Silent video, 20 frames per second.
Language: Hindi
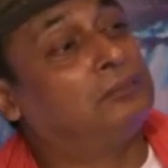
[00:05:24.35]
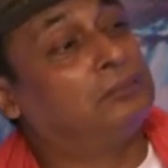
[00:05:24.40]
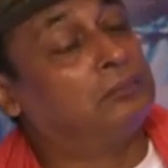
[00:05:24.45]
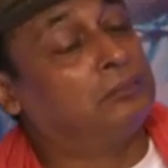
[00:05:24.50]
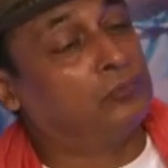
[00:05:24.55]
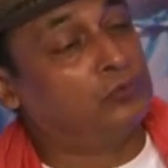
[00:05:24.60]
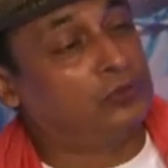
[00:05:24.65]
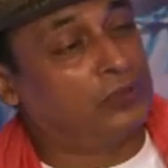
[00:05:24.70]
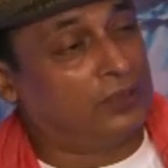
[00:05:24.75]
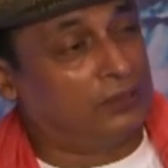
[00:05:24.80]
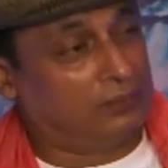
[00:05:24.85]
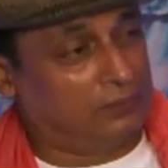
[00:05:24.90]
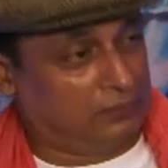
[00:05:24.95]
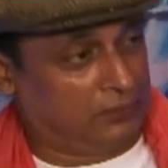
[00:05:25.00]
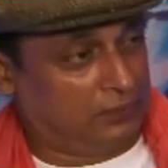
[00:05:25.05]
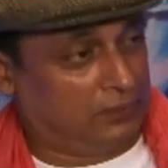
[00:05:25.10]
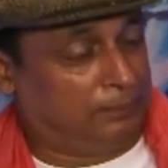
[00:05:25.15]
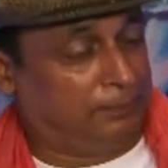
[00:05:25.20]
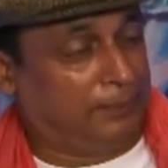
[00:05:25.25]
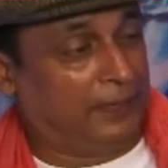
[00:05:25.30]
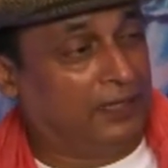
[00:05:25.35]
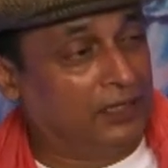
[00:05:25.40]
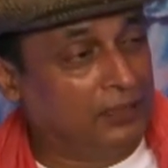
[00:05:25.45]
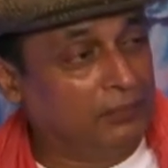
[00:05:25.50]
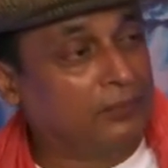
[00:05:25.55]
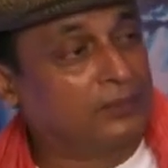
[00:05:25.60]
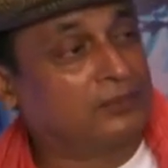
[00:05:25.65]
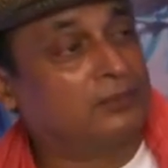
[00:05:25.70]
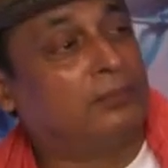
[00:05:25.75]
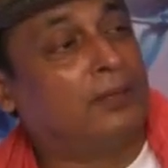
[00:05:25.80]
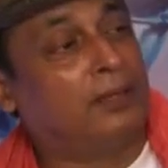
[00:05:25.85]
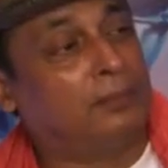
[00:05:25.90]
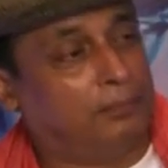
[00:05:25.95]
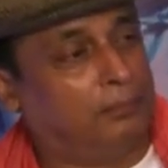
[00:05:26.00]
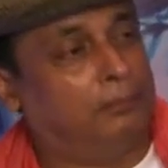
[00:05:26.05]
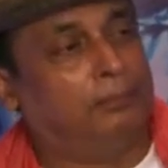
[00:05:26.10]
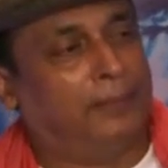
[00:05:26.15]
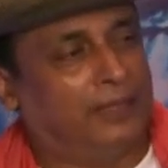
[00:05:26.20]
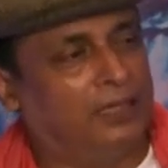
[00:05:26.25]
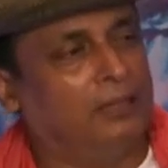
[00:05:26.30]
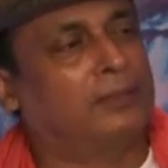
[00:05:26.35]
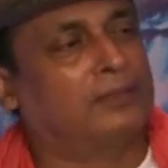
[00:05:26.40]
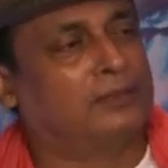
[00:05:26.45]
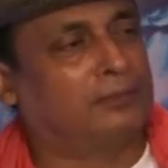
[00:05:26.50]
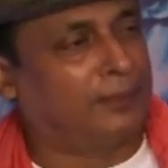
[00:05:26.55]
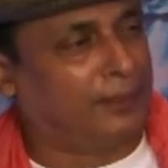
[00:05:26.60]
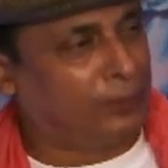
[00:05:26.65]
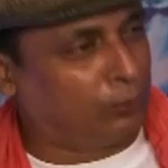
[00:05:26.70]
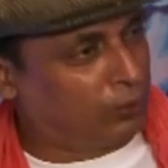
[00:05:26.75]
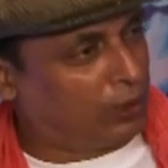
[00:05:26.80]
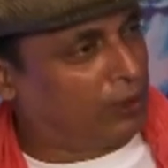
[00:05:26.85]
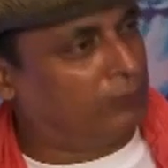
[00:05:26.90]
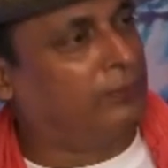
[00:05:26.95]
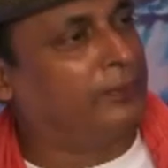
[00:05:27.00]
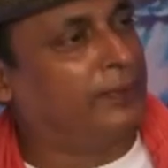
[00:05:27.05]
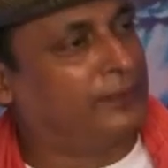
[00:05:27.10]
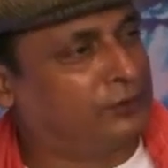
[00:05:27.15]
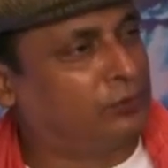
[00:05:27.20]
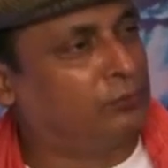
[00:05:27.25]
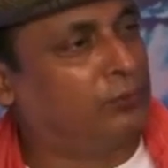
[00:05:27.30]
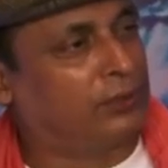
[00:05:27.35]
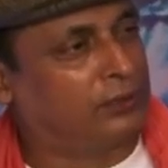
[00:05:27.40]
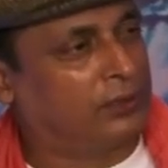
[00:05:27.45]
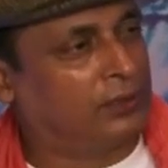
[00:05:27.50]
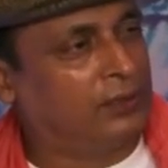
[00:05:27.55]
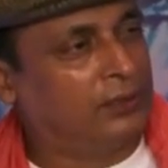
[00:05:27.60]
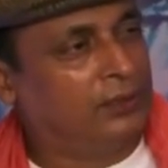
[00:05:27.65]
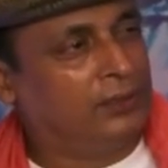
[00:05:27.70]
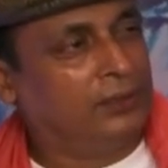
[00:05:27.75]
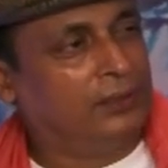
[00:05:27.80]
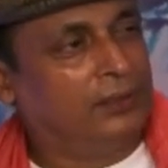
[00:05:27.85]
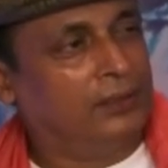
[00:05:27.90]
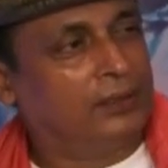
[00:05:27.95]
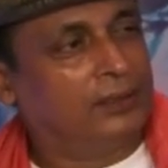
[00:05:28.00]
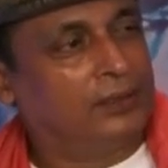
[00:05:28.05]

ये मुझे पहली मरतबा पहली मरतबा नहीं गुलाल में भी ऐसा हुआ था